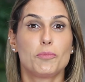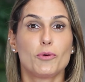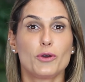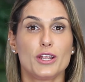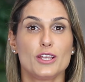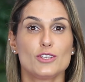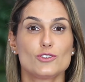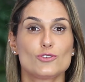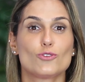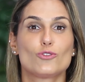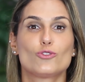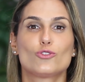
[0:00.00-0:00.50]
e por
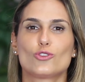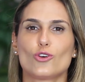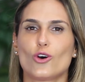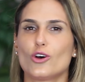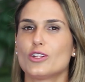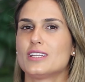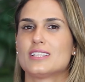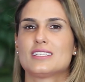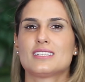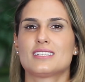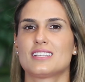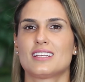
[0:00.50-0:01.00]
isso
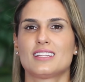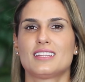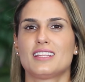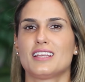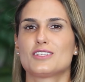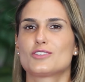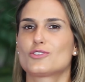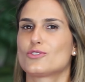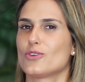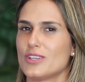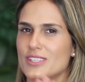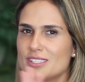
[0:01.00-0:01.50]
todas as
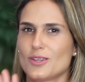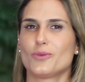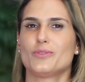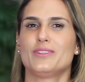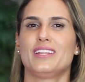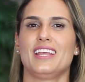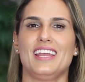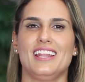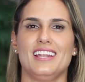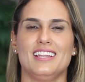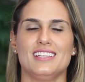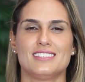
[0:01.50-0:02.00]
atenções são
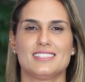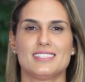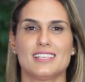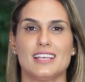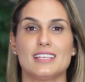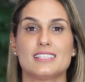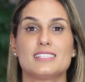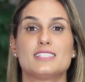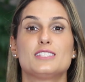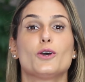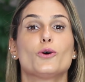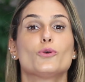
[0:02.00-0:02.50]
deles.
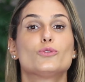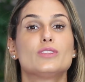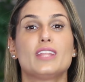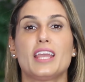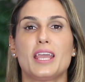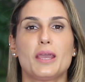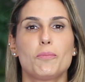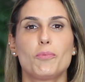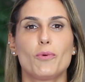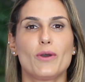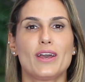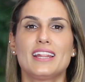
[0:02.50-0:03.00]
Seu
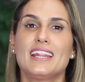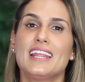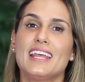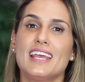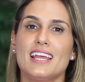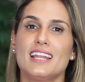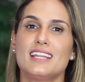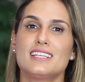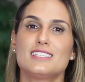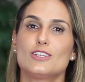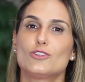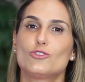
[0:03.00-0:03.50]
tempo é
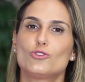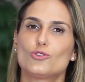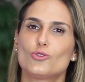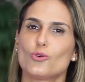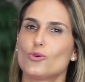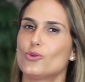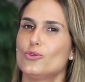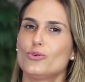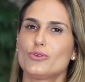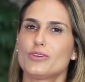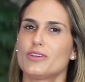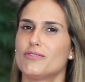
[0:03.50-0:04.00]
deles e
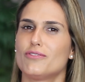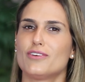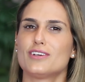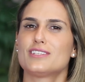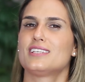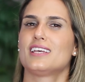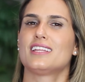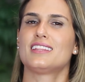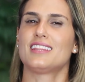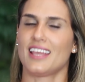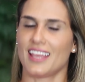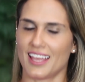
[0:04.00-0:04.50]
tudo que
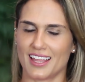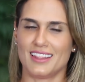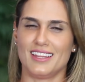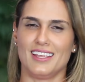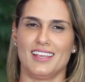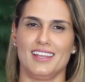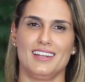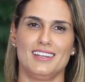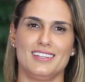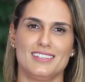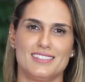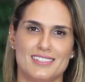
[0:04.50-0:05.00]
você tem é
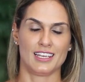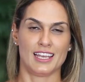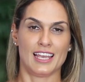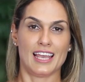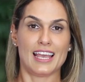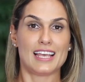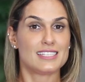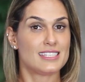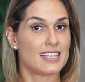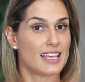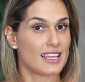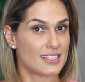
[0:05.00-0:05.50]
deles.
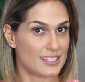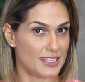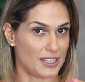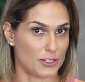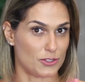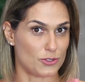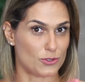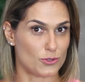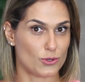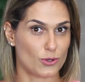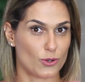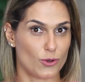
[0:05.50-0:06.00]

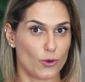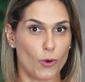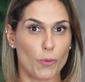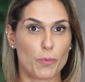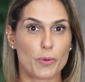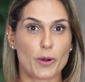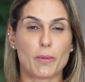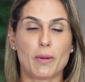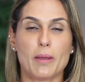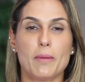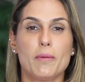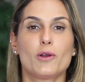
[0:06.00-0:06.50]
Exercício. O
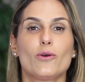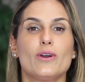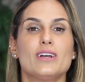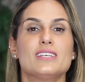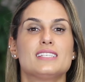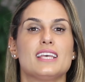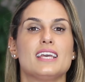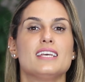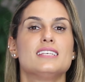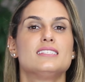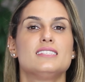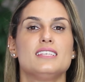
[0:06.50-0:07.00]
problema com
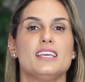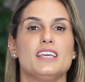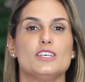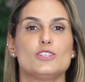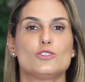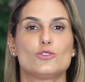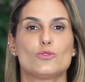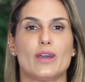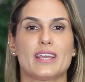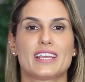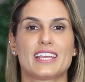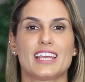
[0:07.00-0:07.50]

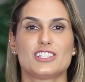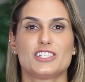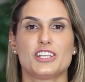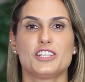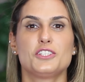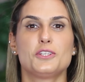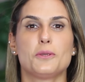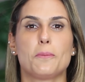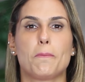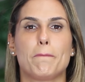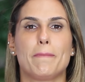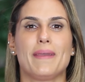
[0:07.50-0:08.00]
exercício é que a
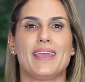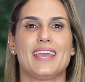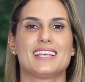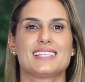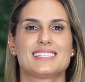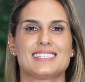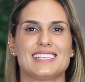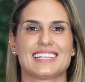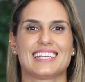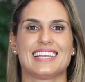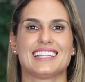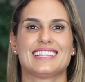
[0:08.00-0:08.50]
gente
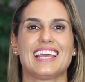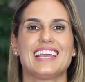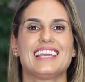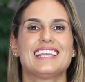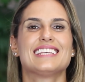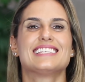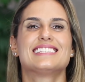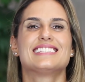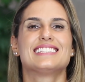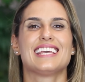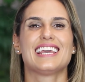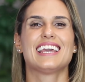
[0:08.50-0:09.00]
pensa que tem
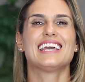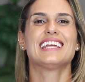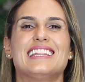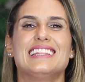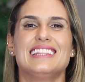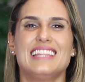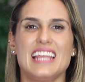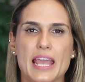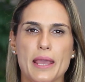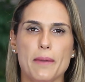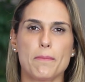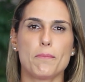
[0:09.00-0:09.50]
que ser
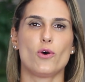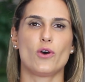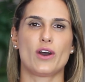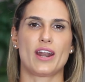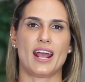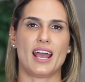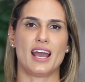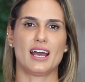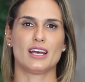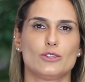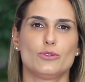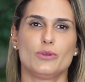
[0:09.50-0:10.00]

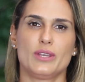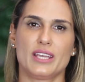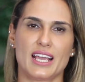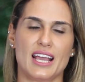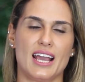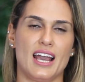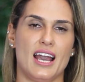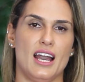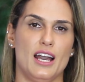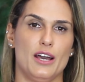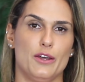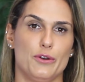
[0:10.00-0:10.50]
demorado e
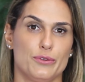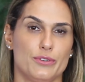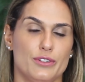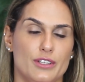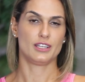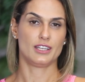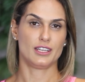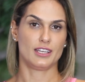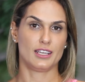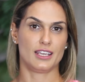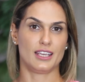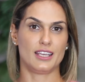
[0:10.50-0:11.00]
caro.
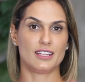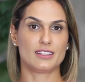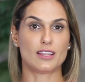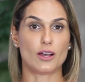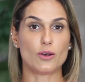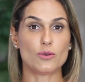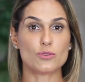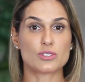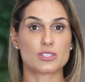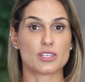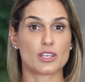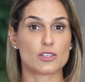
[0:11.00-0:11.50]

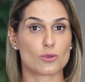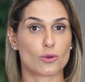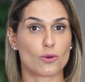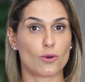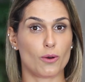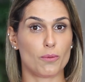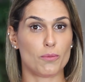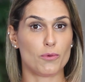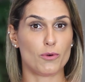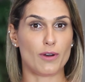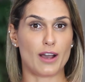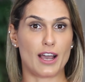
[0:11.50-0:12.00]
Então o senso
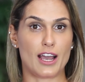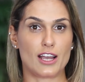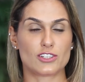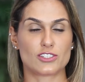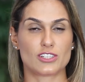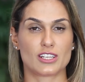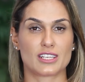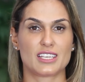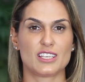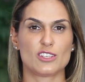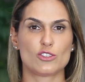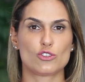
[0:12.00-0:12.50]
comum
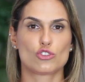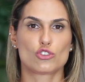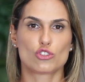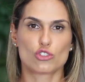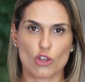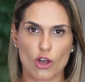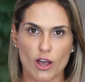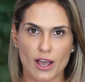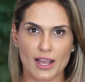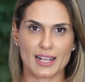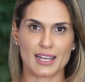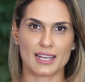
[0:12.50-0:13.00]
acha que
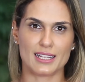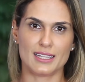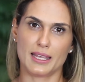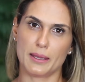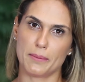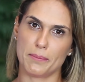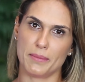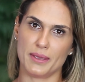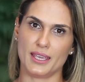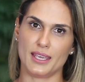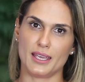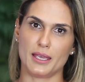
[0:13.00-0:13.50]
só
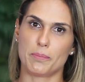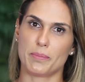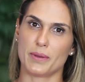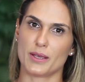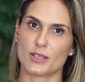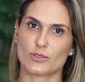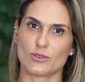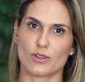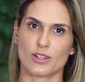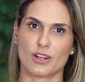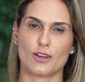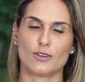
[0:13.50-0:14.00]
academia e
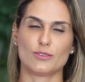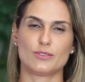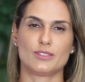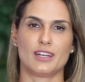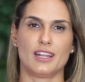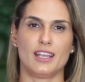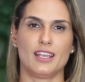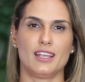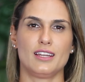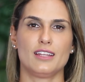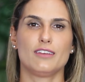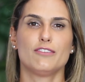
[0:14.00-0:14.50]
personal
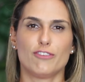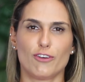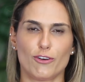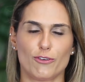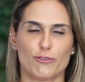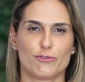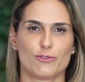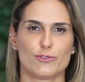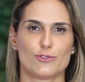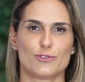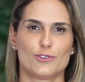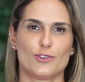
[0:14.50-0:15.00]
training
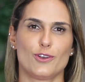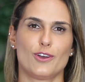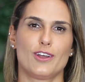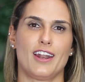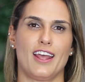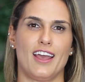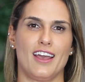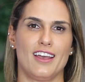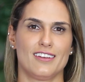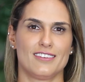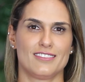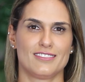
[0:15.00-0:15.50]
vão
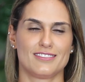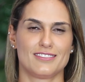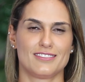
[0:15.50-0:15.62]
funcionar.